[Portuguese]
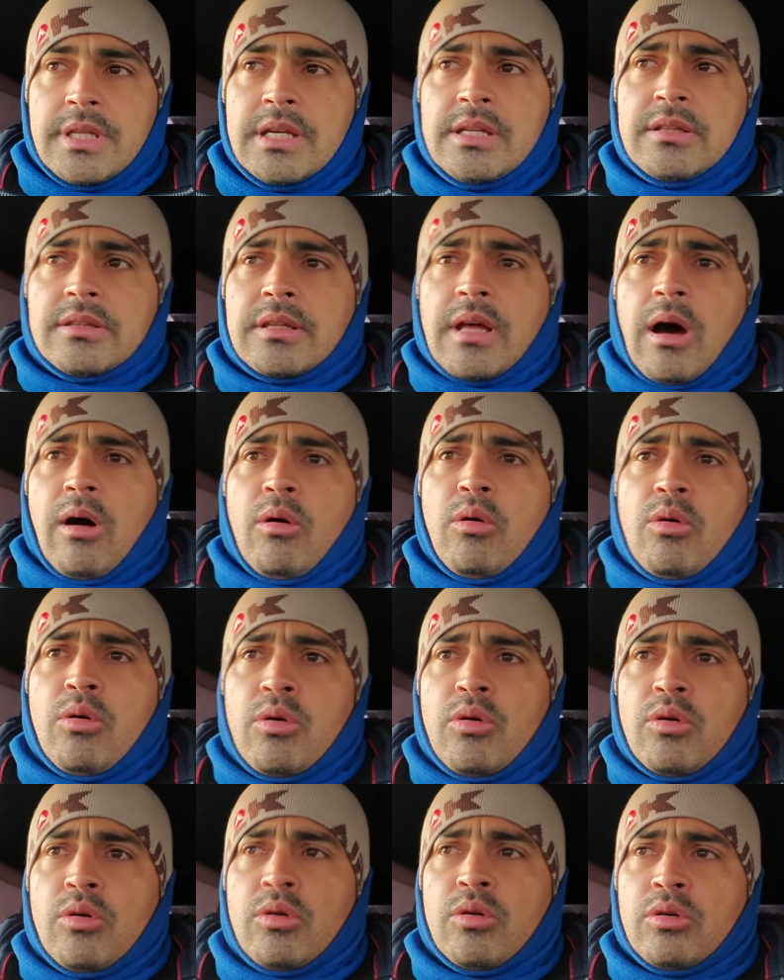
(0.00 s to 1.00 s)

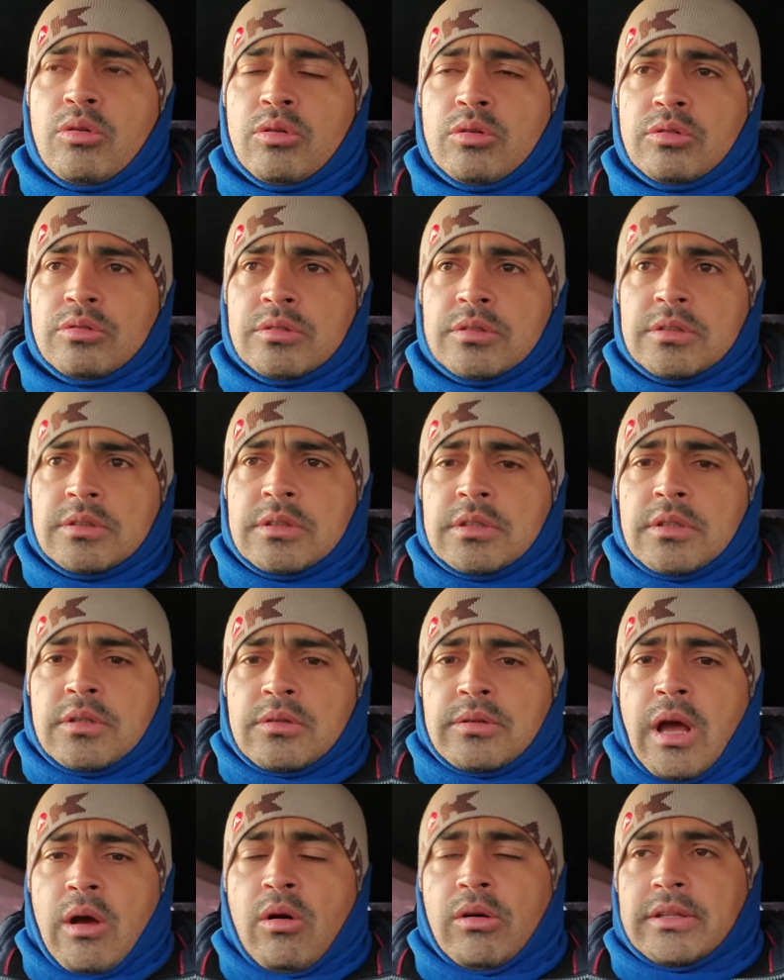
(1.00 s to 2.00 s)
Então,
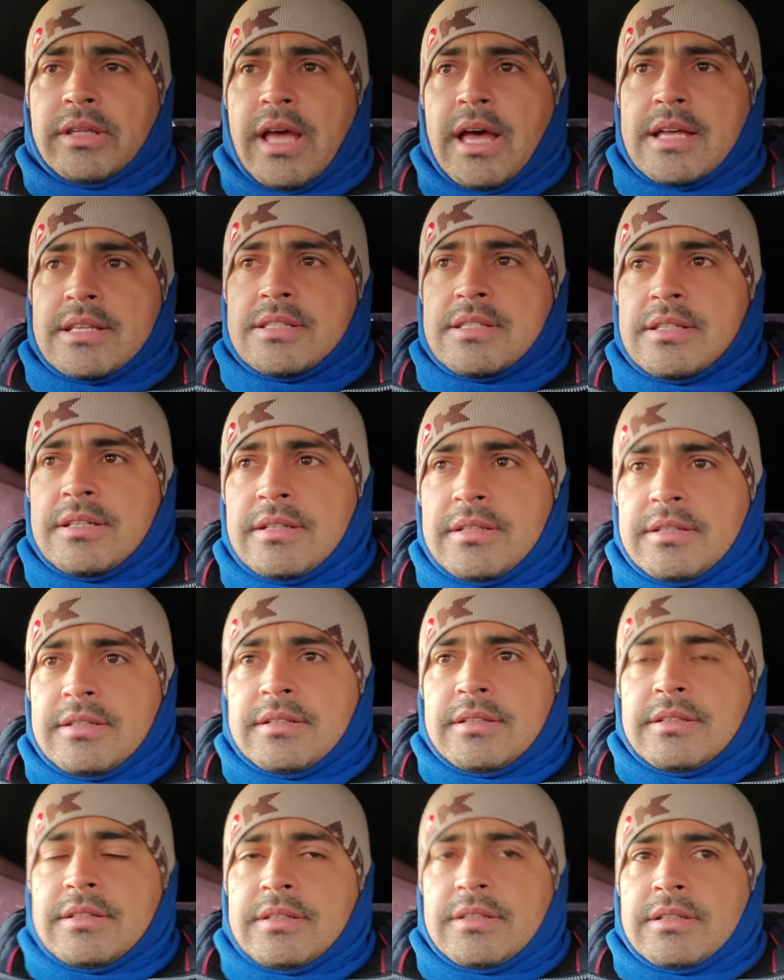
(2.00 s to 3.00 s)
o que acontece?
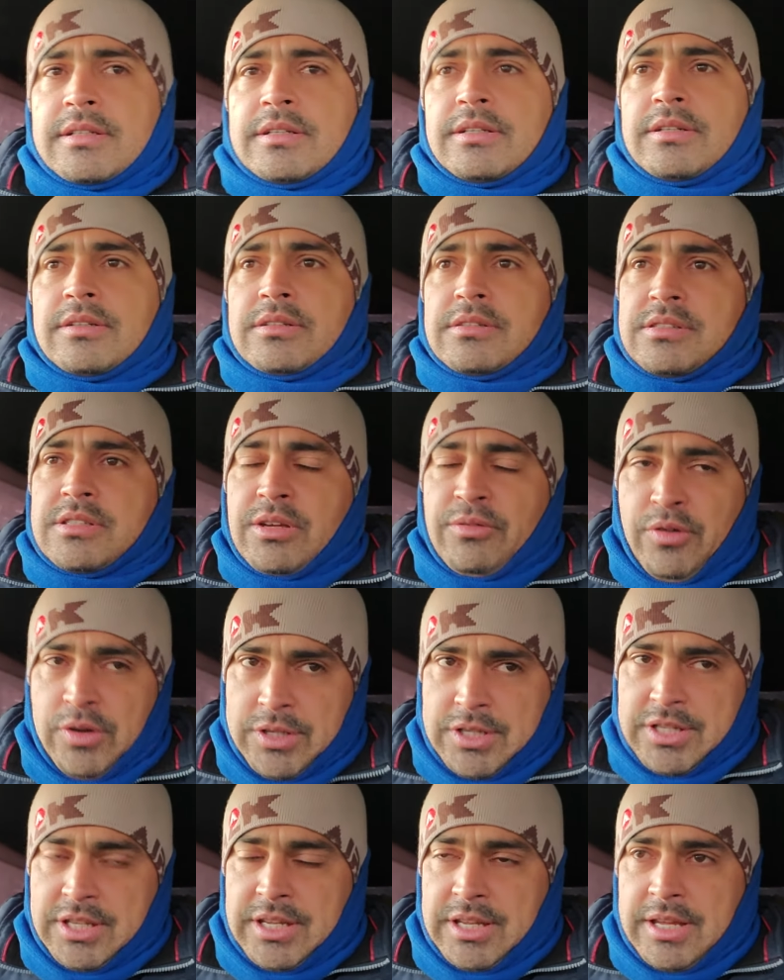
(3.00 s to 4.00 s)
Se
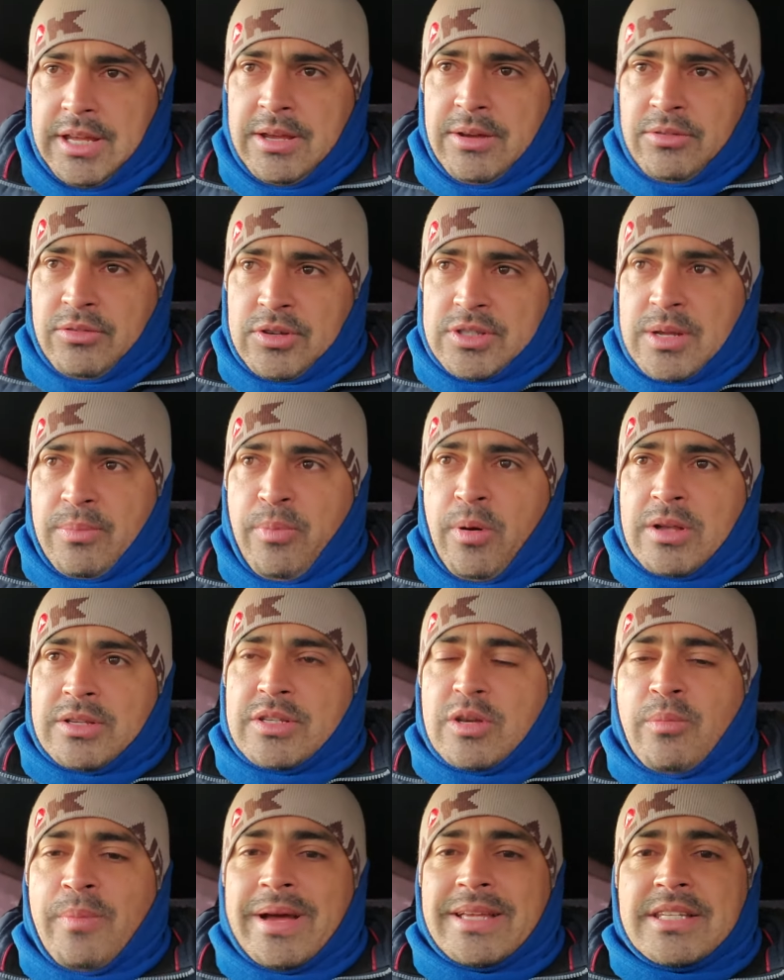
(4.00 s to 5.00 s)
você, você pode
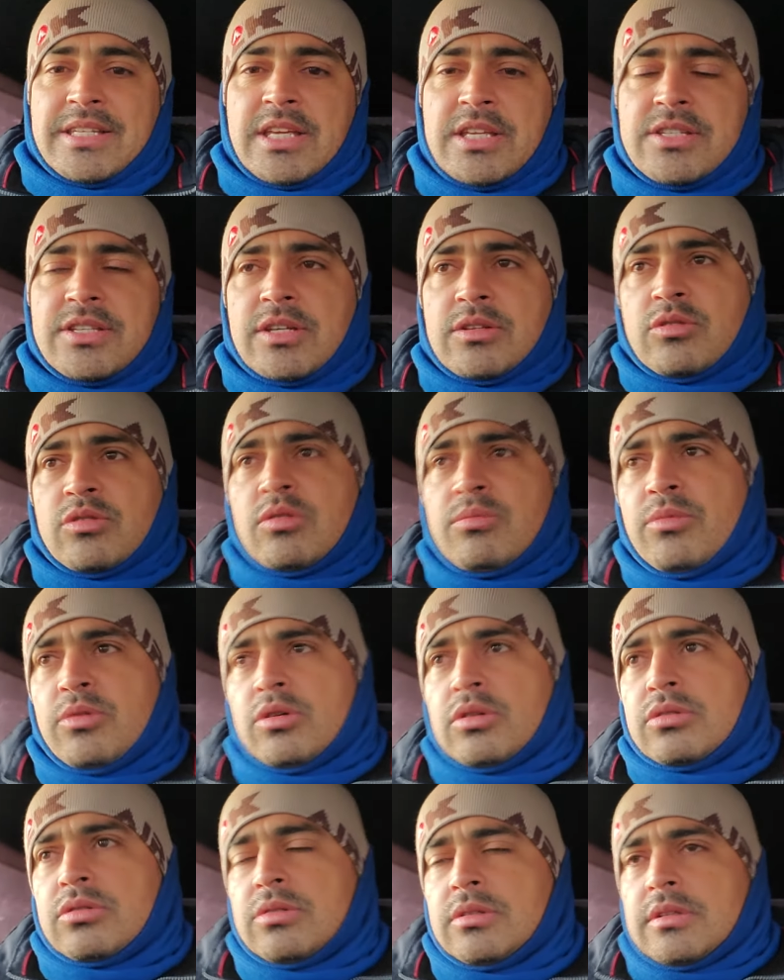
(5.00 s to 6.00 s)
ser o mais esquisito do
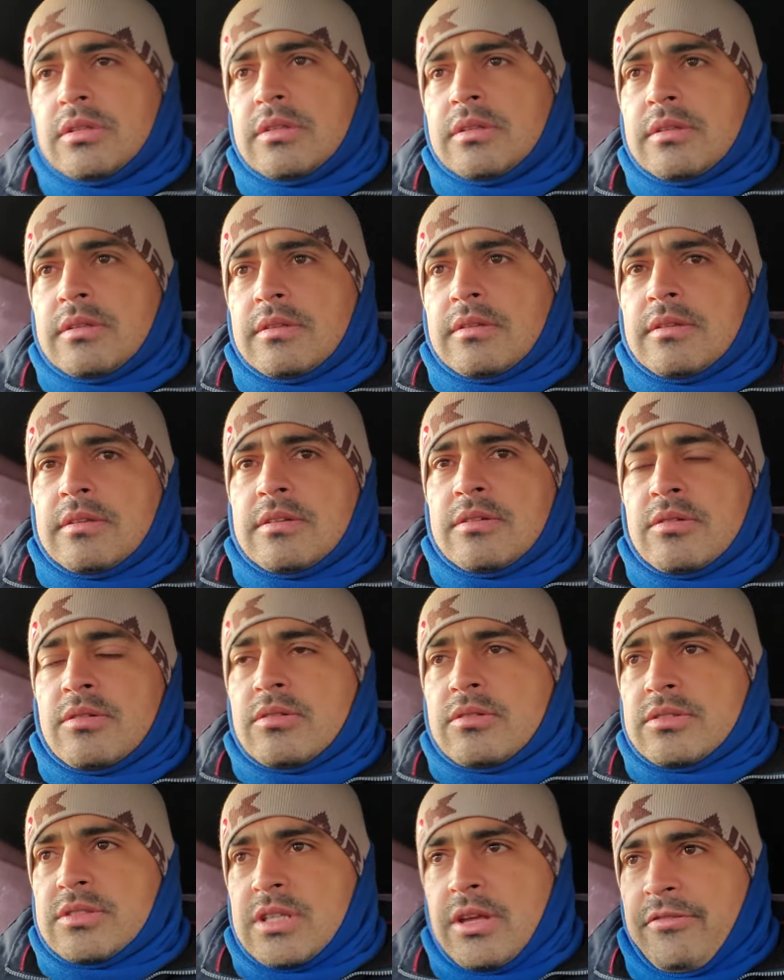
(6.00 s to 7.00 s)
mundo,
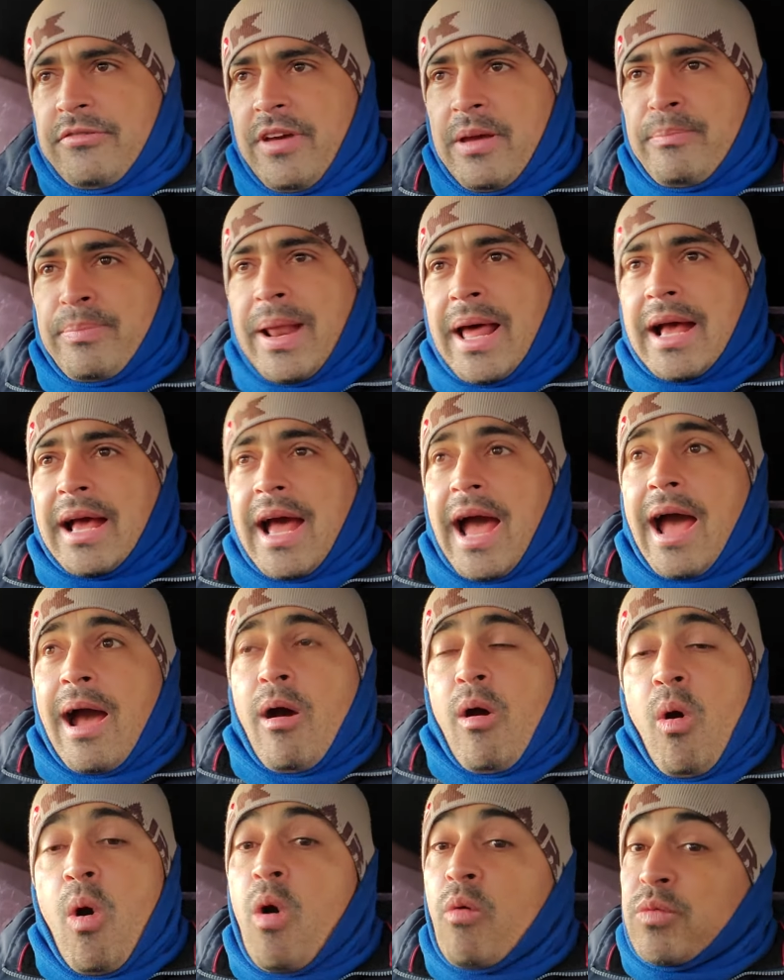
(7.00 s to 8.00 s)
você vem para cá
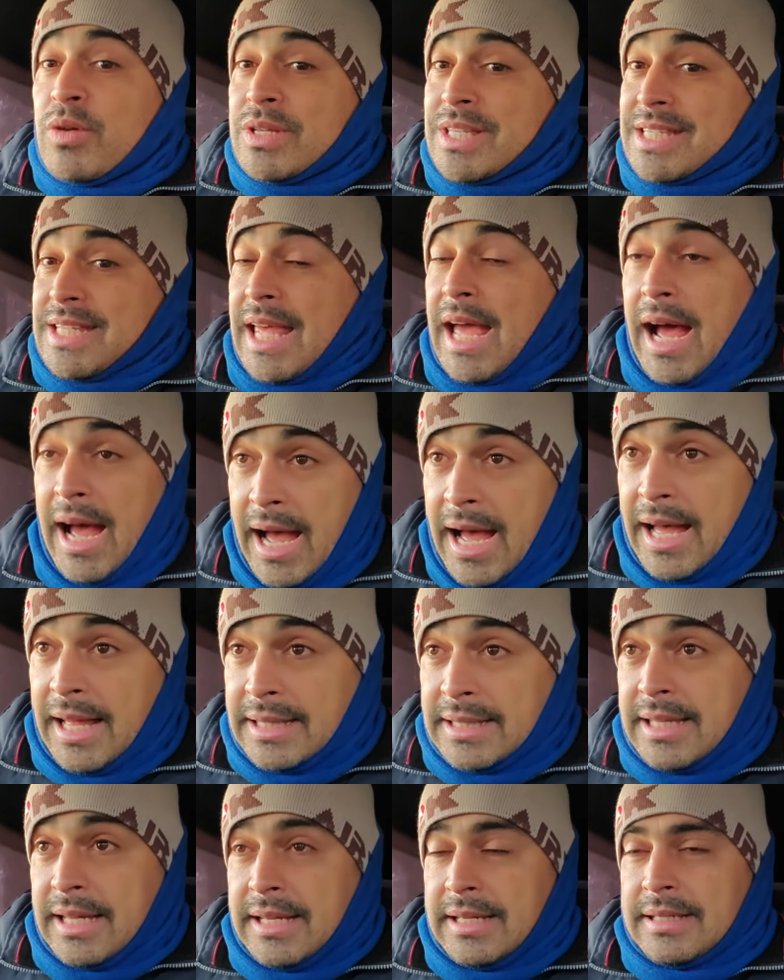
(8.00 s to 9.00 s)
ou você
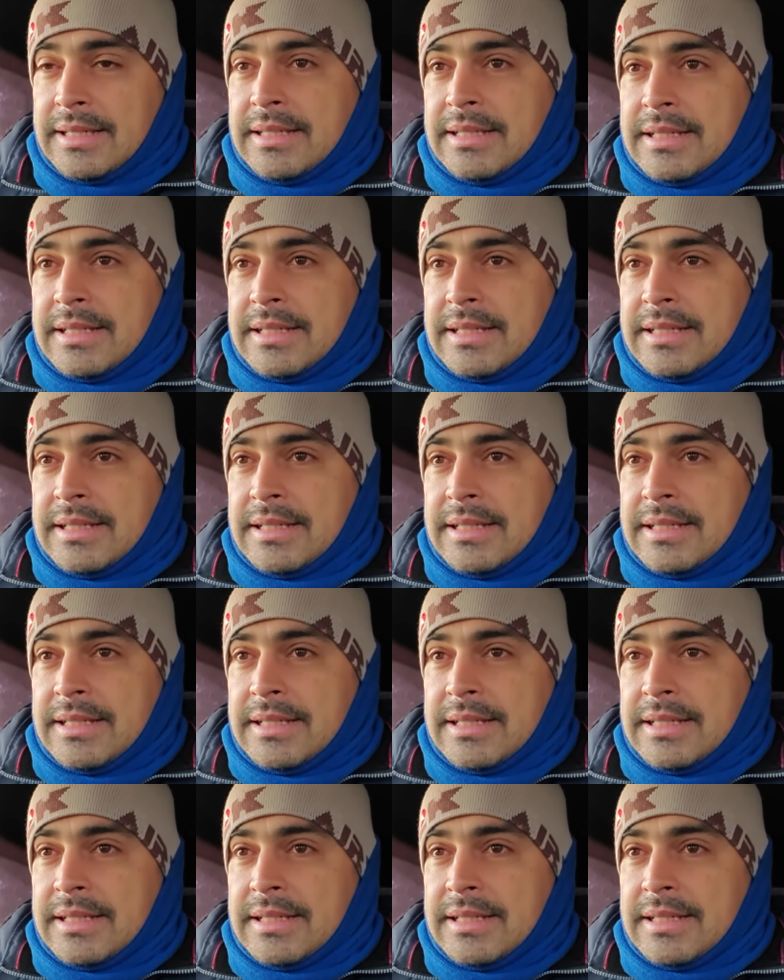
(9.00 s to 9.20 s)
anda